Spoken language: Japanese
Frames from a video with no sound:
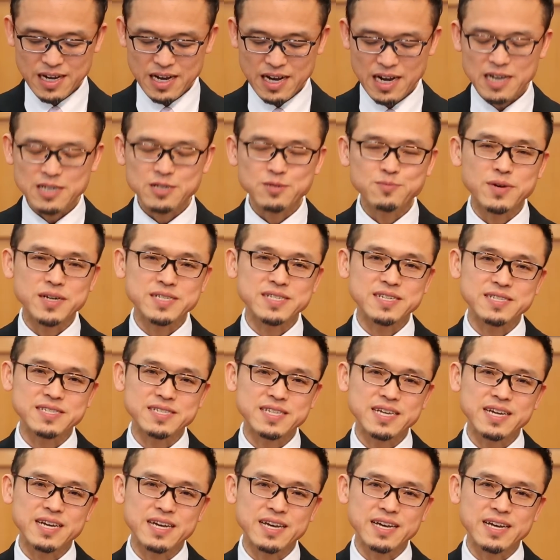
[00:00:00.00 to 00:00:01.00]
歩ませ
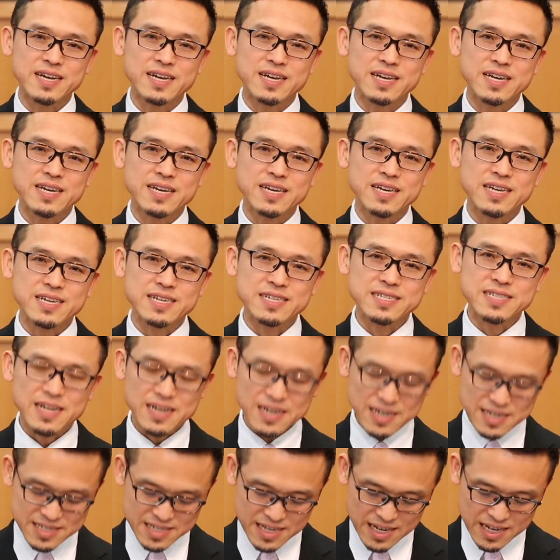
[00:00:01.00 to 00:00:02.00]
ていた
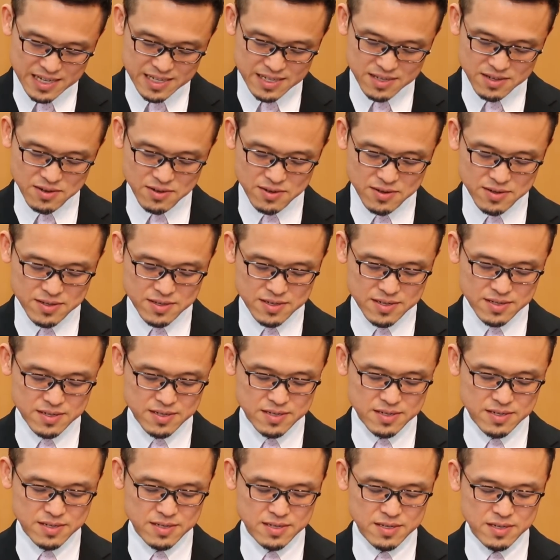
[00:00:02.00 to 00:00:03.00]
だきたい。
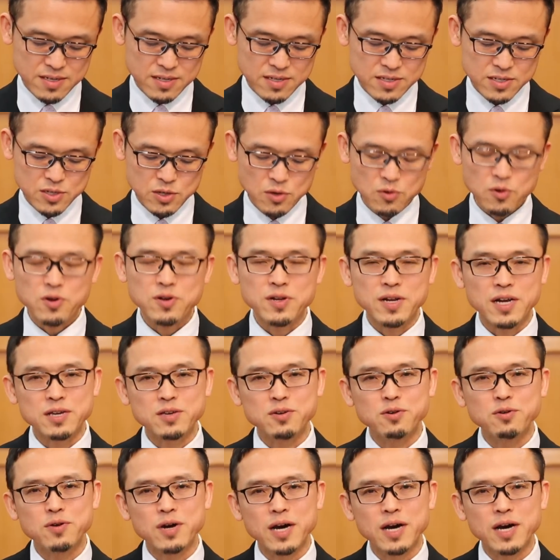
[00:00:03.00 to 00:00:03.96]
そのような教